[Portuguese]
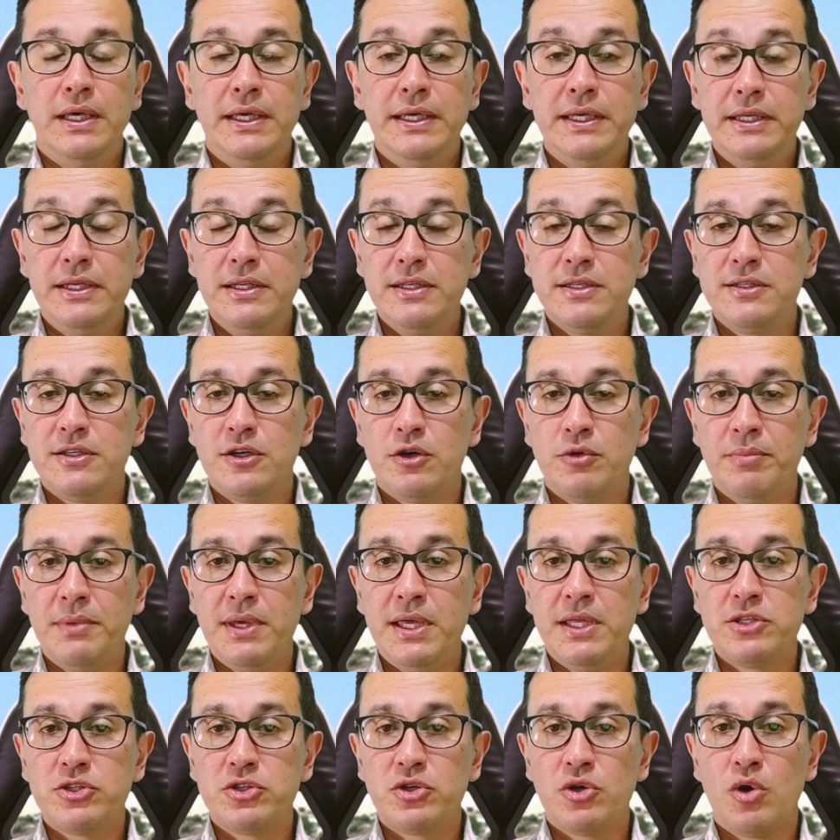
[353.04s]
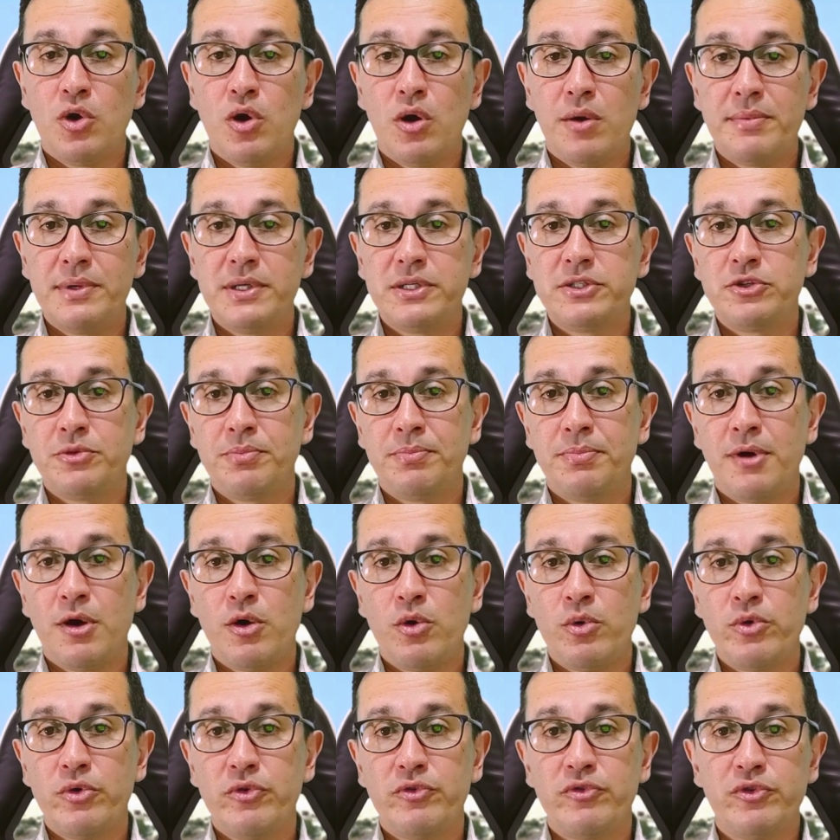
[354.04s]
Inicialmente, Robert
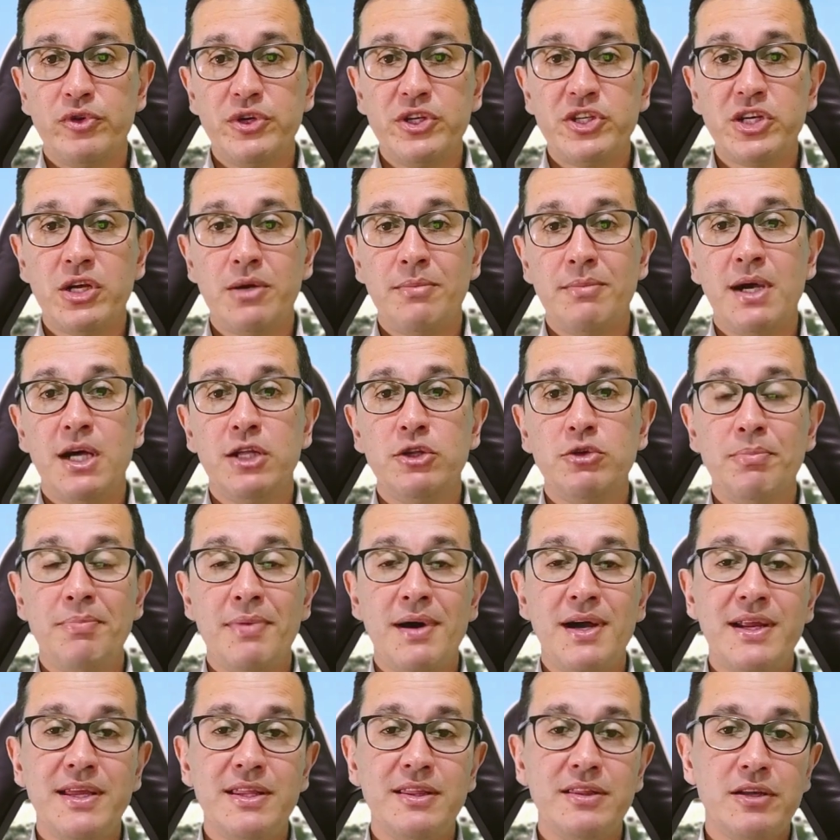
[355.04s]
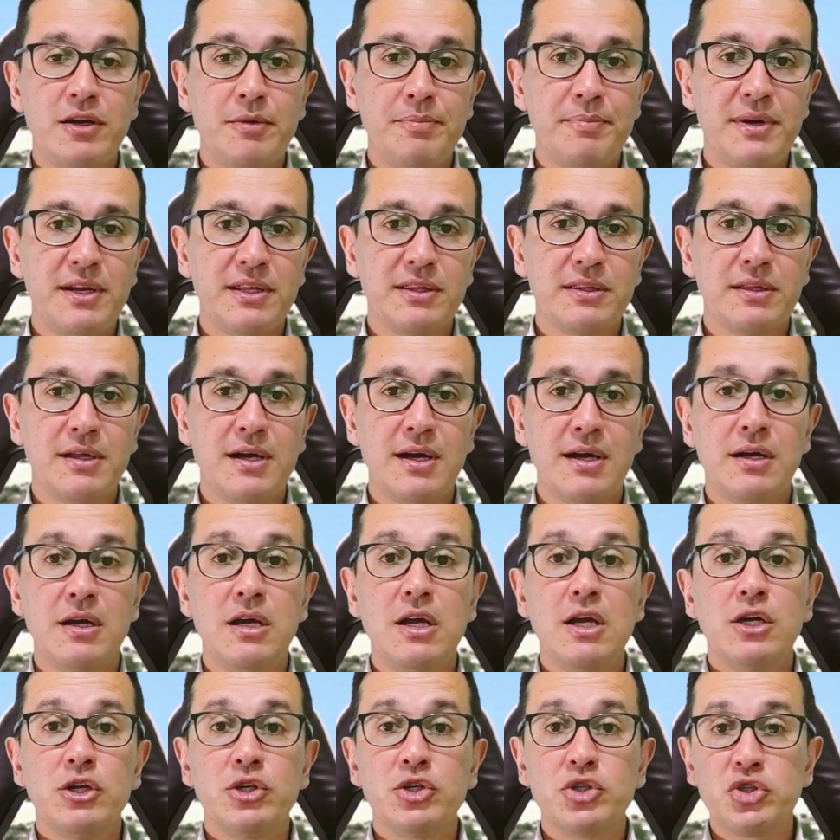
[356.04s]
Powell foi chamado para
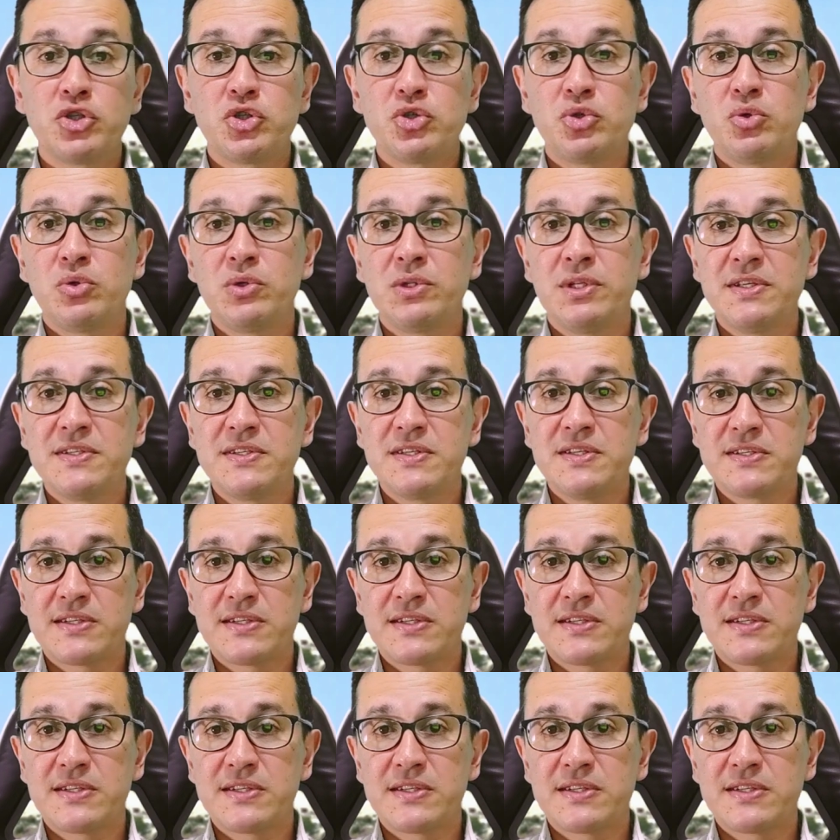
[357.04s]
interpretar Judas